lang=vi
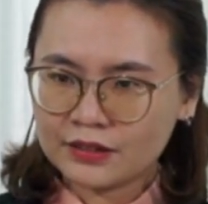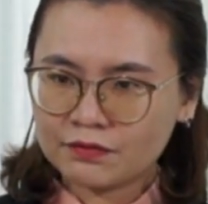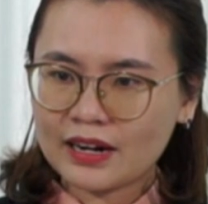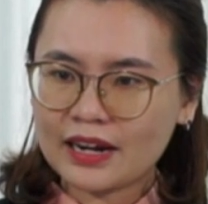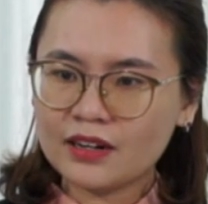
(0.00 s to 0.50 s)

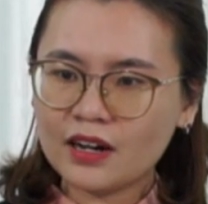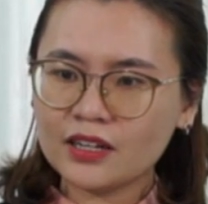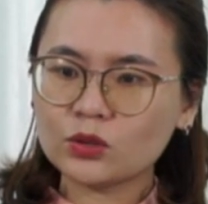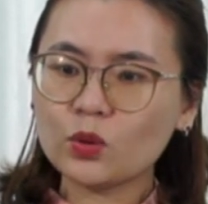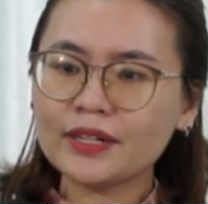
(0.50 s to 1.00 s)
và là
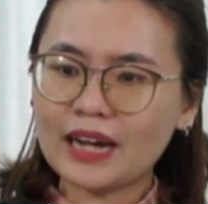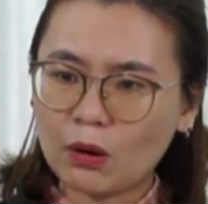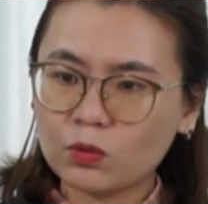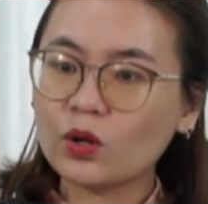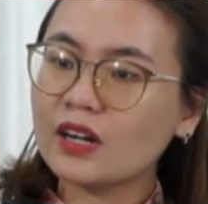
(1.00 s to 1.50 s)
nơi tuyên
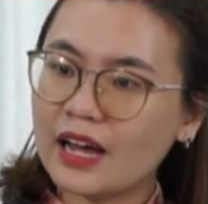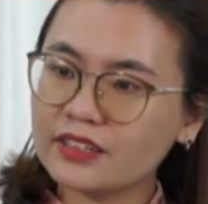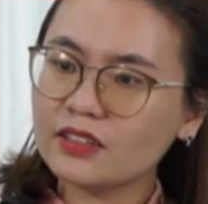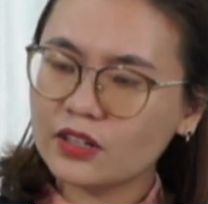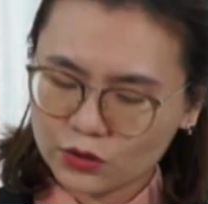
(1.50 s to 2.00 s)
đọc luật lệ
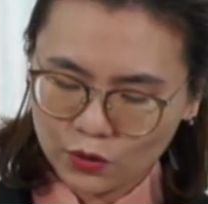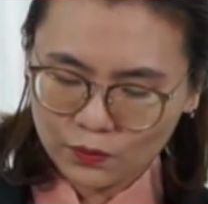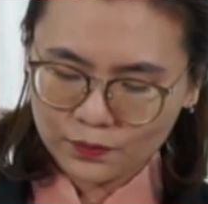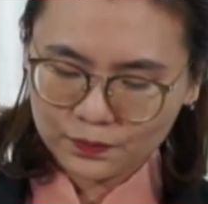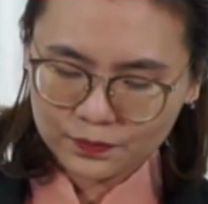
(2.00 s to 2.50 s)
cho dân chúng.